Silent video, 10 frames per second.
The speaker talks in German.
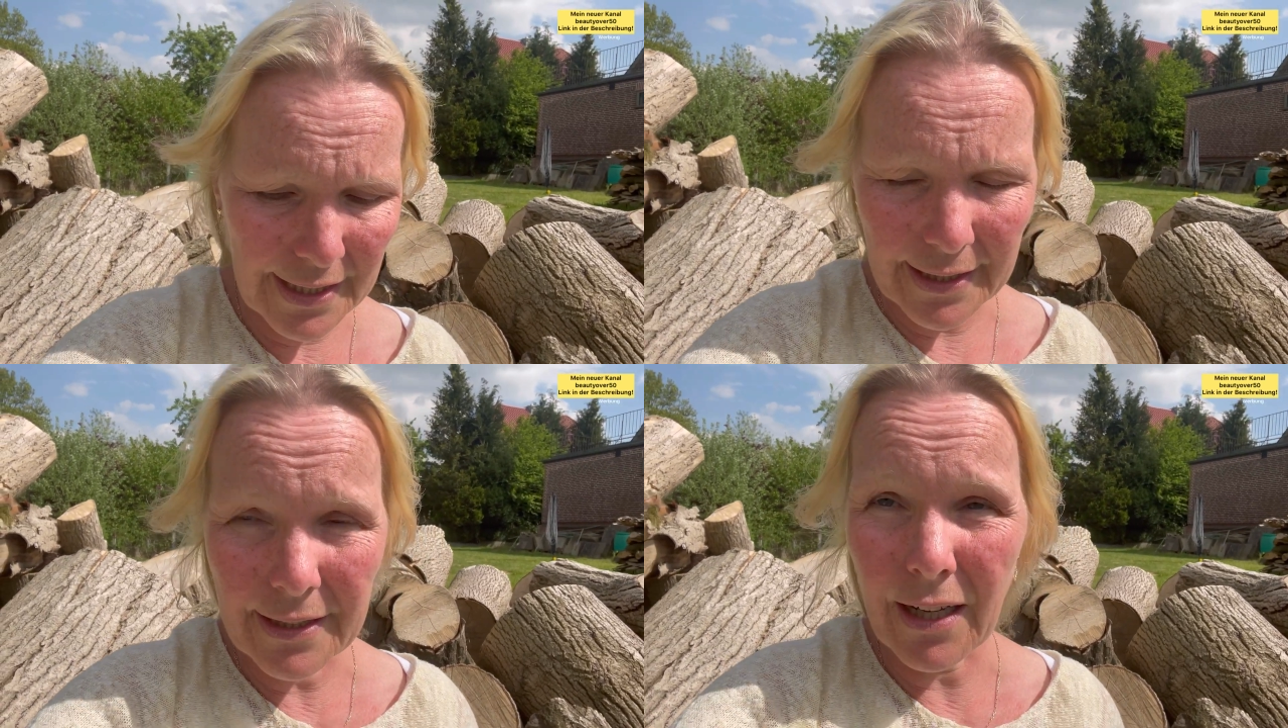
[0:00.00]

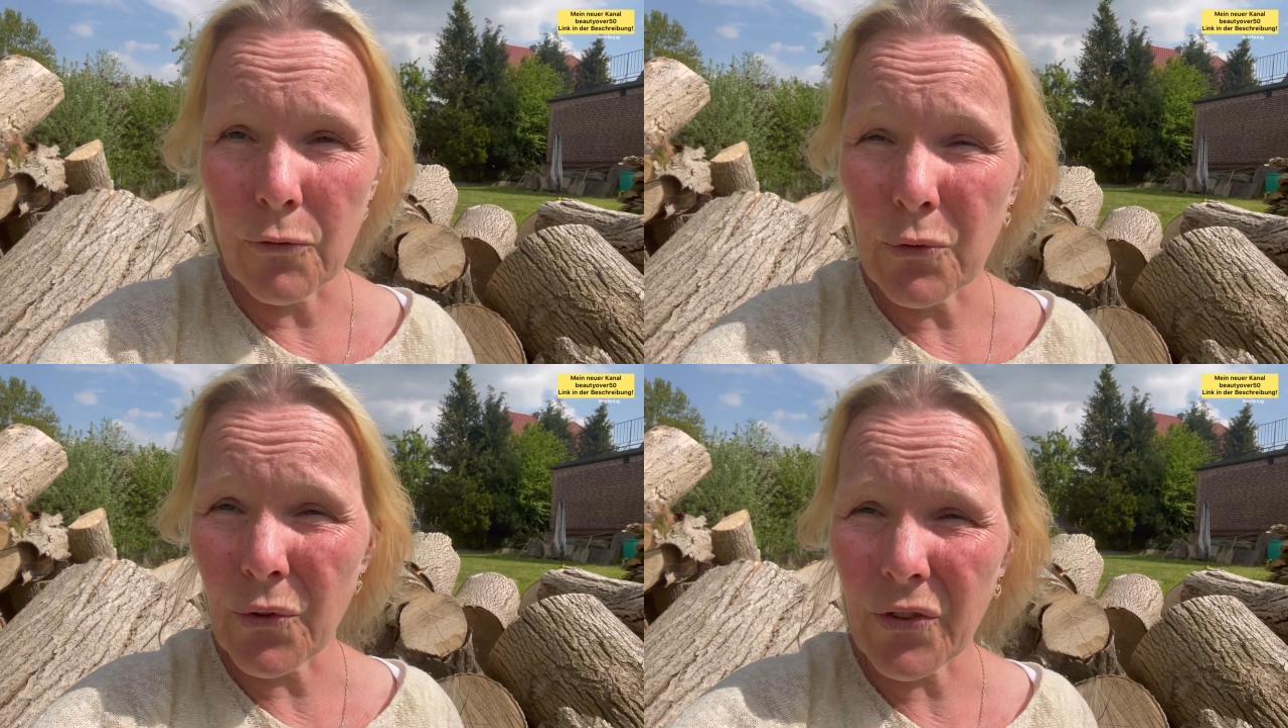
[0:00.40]
dann
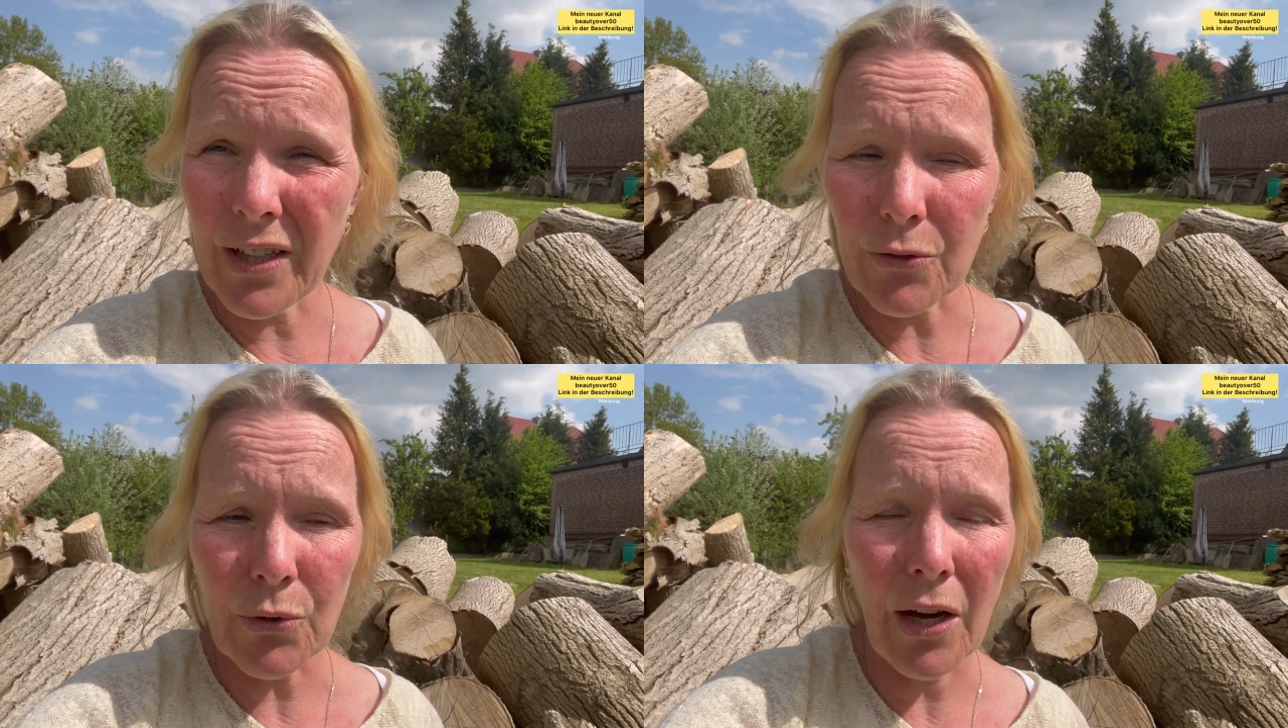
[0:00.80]
auf uns
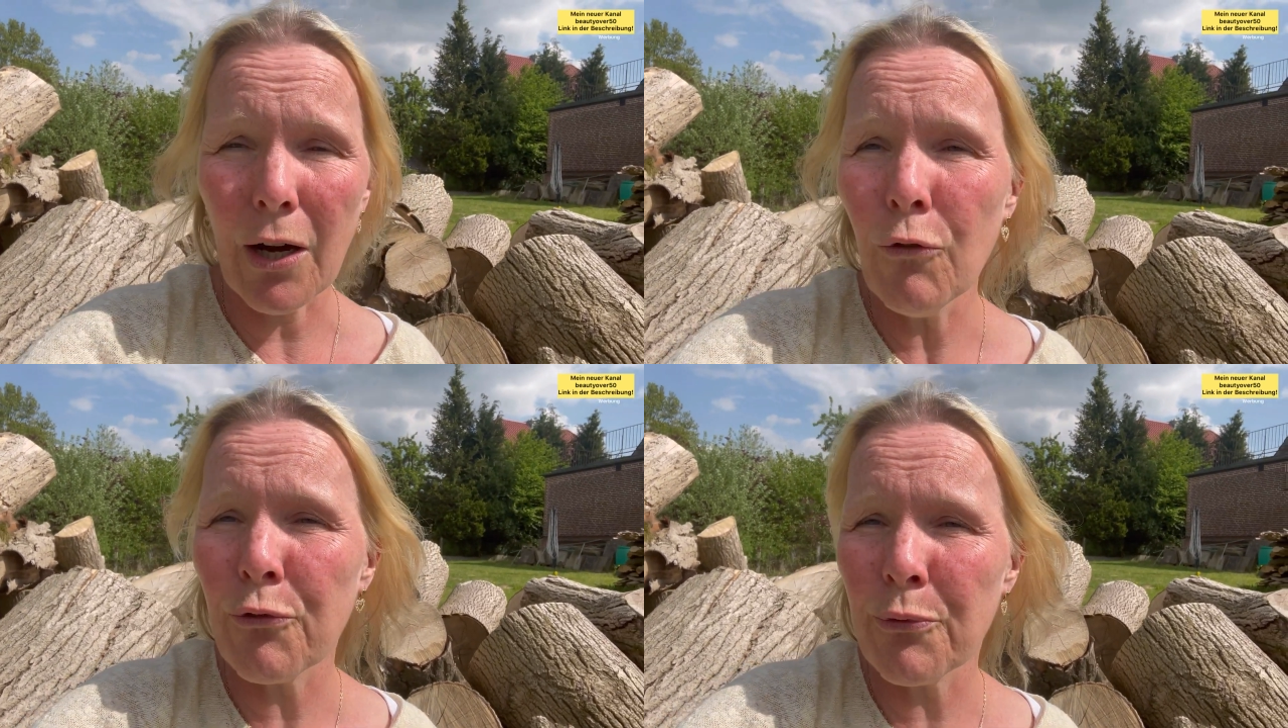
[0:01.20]

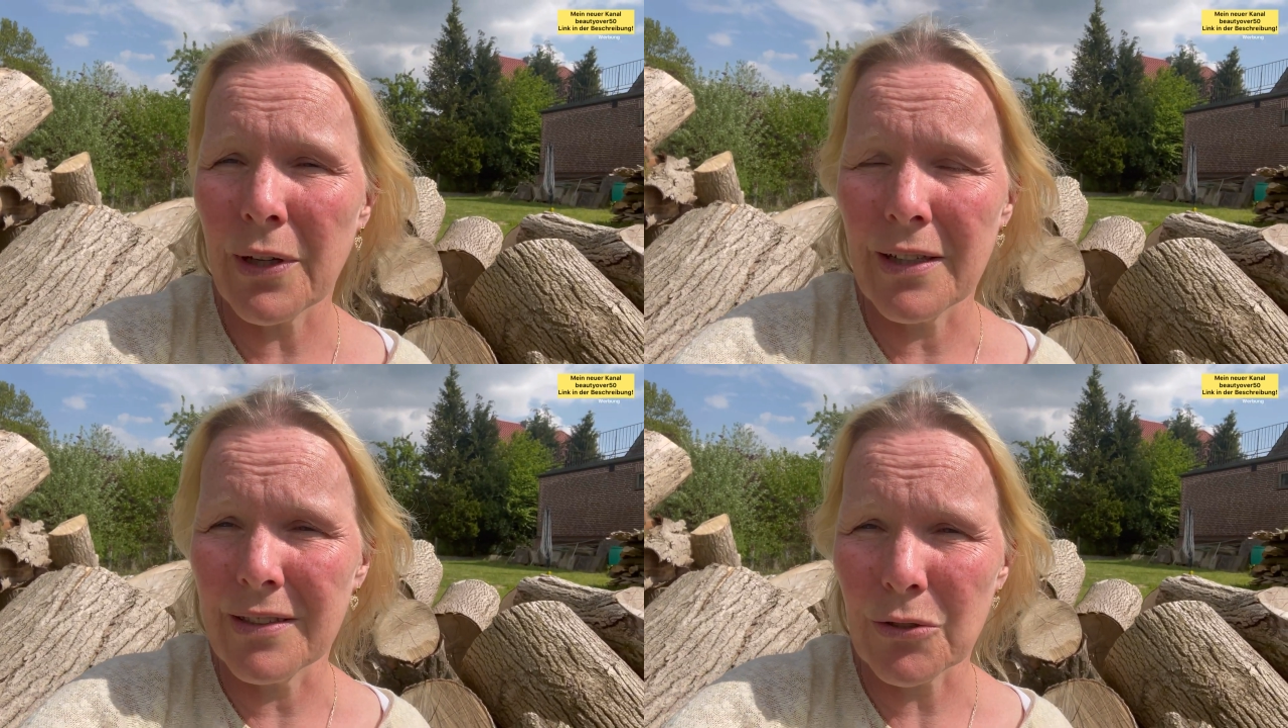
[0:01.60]

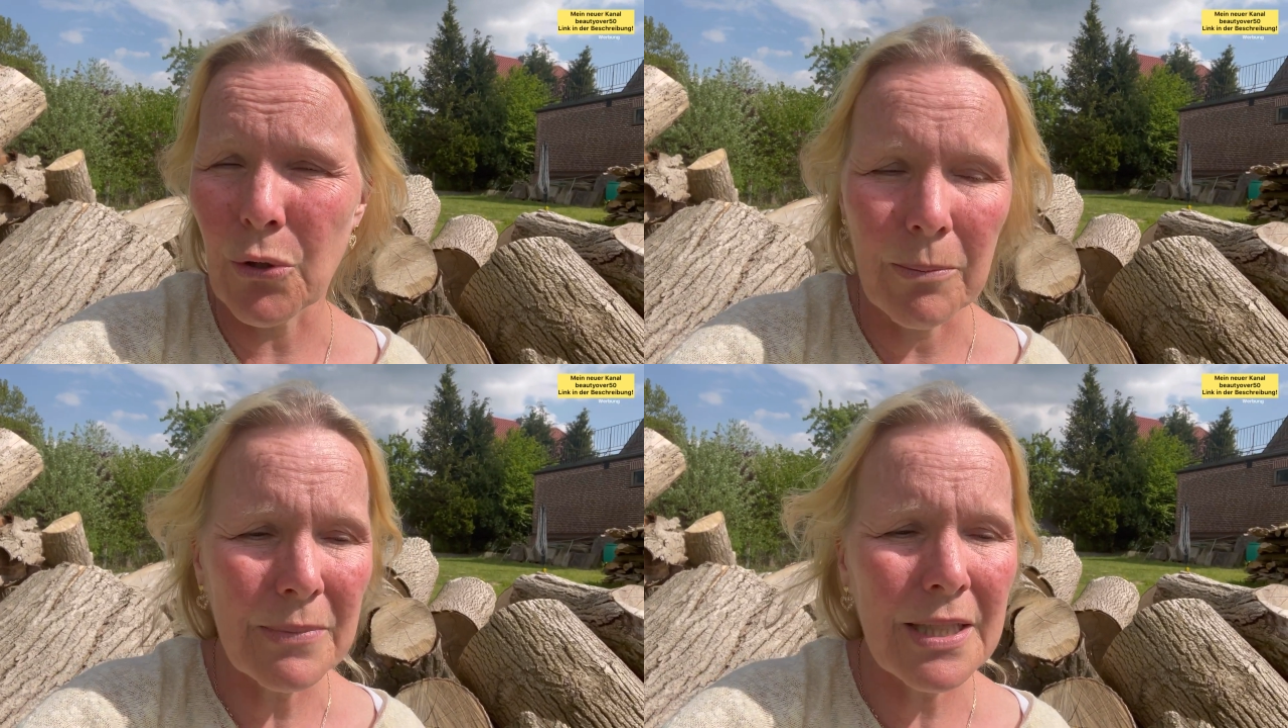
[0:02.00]

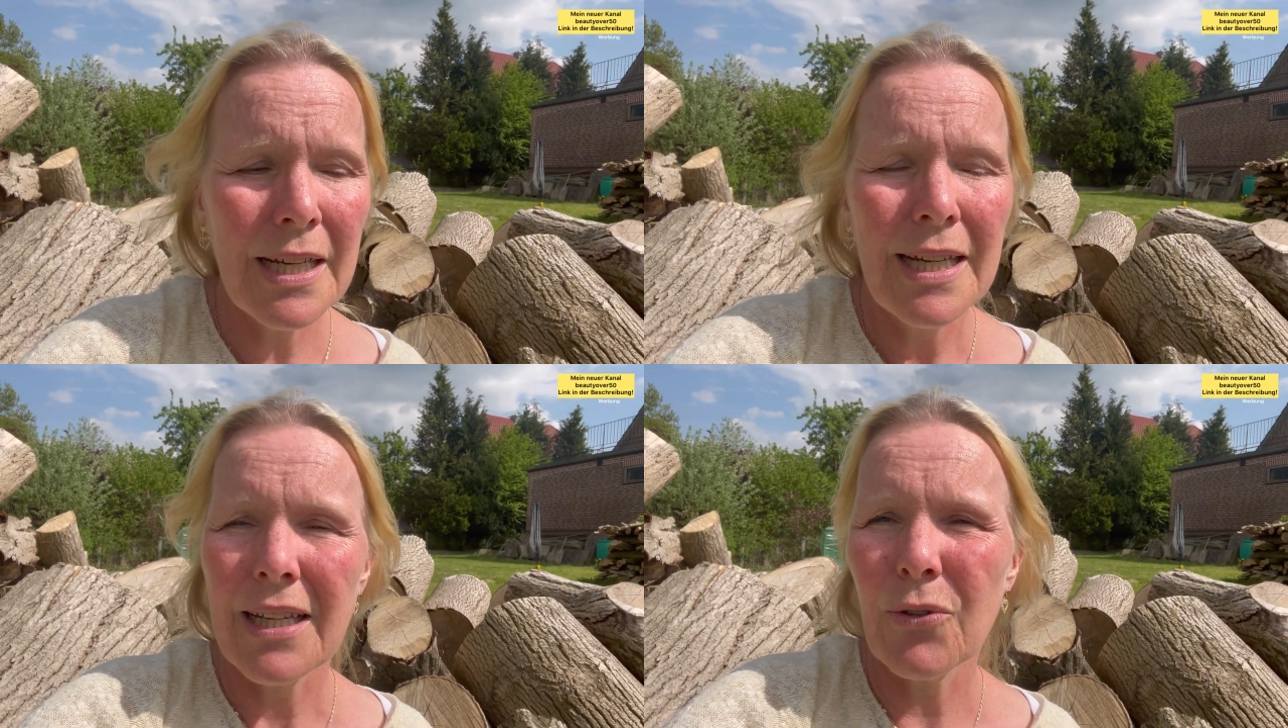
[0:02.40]
heraufkommt, äh,
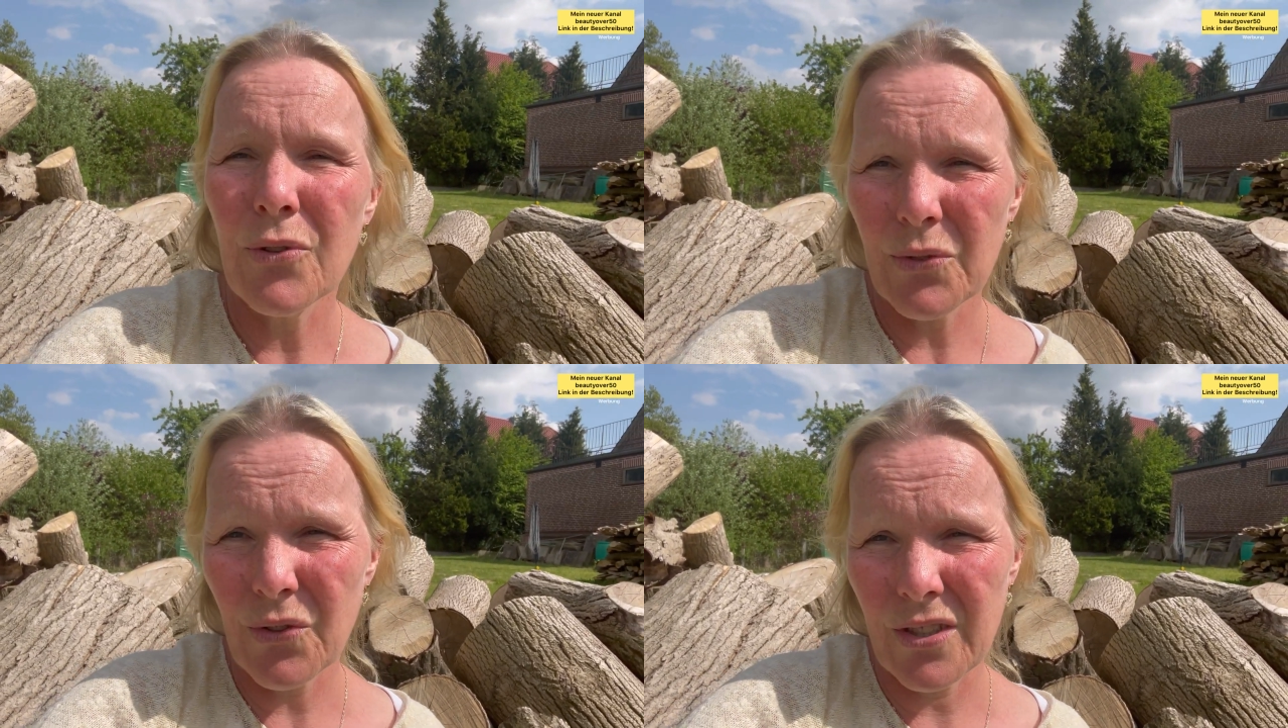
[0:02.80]
könnten wir uns